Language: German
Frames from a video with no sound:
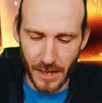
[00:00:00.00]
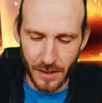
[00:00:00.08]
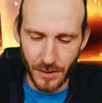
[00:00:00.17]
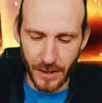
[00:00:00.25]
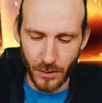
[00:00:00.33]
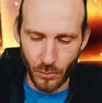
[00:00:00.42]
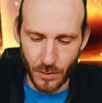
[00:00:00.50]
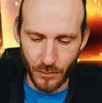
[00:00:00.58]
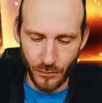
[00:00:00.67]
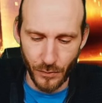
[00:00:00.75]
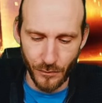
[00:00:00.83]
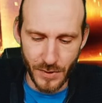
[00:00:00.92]
alle drei
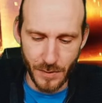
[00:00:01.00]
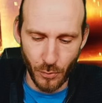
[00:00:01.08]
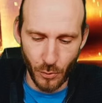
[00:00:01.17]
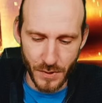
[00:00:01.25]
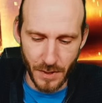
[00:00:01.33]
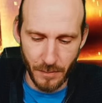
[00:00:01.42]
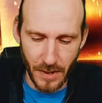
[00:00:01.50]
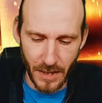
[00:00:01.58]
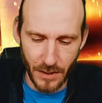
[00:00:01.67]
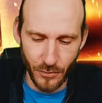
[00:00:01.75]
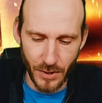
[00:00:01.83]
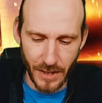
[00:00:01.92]
Runden 15%
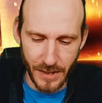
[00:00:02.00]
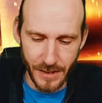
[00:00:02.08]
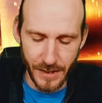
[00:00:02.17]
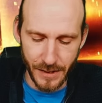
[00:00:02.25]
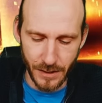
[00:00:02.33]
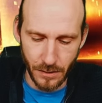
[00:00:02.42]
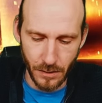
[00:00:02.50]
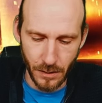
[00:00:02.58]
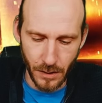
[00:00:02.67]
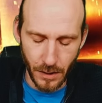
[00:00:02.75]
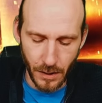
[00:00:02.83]
Mana von allen Helden.